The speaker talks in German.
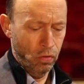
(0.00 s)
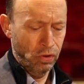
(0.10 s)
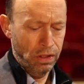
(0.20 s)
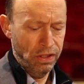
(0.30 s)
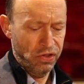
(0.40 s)

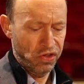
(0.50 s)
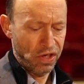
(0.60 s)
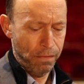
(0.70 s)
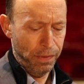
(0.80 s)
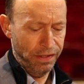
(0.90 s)
unterließ
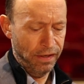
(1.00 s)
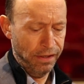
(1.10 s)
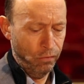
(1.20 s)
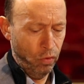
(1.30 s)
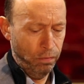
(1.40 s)
es aber
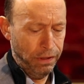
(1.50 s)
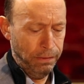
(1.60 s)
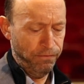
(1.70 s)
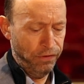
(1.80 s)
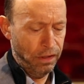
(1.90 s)
dann und
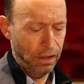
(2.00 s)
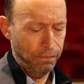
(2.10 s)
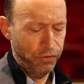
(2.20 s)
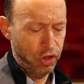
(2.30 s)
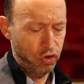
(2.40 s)
blieb wieder
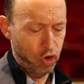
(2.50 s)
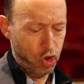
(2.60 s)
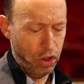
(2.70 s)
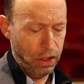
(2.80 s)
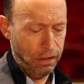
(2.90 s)
am Tische
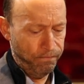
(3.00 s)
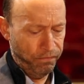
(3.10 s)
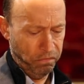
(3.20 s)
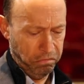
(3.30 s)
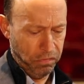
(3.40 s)

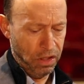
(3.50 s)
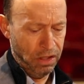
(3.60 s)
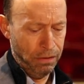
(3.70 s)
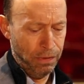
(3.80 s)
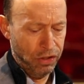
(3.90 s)
stehen,
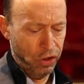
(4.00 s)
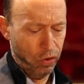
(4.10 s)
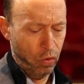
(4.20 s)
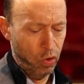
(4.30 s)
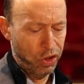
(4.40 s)
indem er
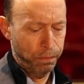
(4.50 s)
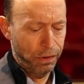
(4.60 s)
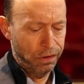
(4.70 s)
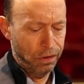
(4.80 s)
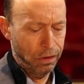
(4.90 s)
sich
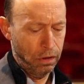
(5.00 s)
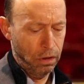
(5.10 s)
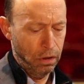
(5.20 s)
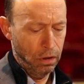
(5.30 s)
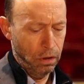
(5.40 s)
räusperte,
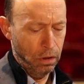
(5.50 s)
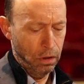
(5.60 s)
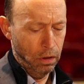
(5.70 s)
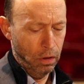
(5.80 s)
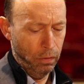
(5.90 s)

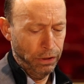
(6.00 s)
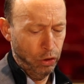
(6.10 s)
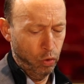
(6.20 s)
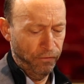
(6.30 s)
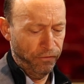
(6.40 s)
um
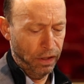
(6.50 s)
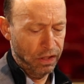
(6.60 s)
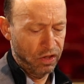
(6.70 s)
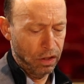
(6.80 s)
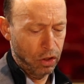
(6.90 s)
die
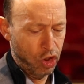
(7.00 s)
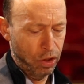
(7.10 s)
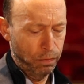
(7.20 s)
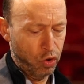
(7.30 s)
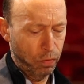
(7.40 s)
Dumpfheit seiner
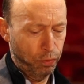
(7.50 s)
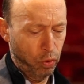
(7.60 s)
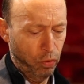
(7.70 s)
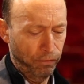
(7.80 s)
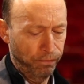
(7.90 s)
Stimme zu
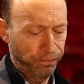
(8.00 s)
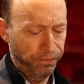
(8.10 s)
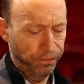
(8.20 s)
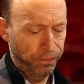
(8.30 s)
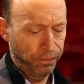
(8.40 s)

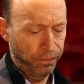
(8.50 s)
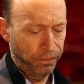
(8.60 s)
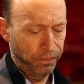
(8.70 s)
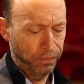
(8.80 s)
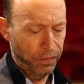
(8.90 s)
prüfen.
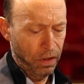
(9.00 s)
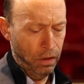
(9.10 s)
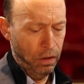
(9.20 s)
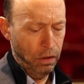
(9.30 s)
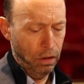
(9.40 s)

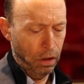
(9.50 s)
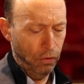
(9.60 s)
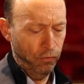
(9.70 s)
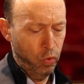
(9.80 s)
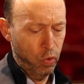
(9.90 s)

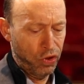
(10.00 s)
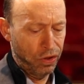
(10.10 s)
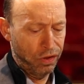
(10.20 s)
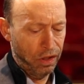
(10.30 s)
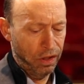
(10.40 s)
Hierauf hustete